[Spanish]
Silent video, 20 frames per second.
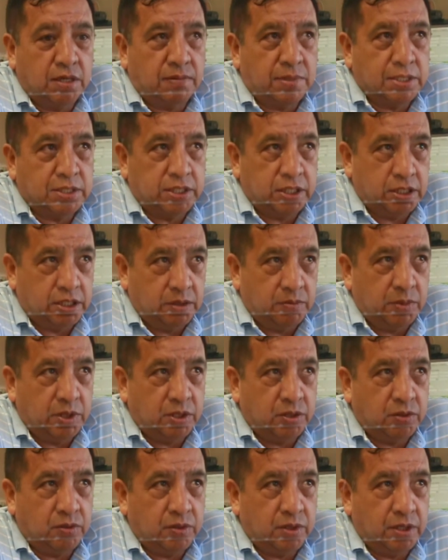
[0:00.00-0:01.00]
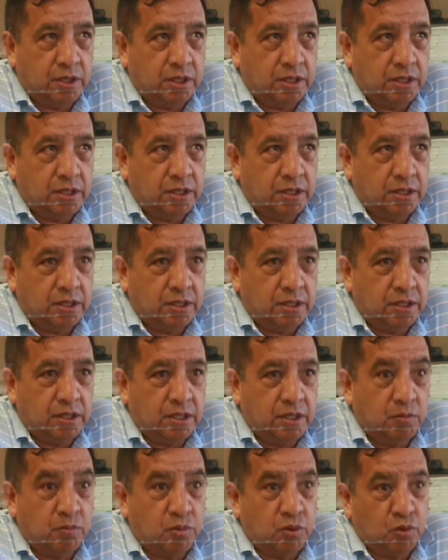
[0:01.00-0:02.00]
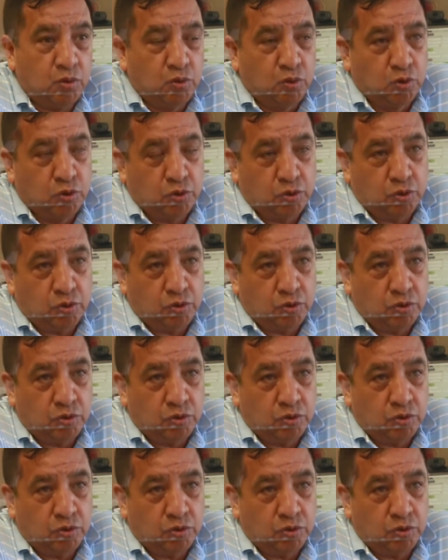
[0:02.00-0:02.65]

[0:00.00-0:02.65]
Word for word: abastecimiento del producto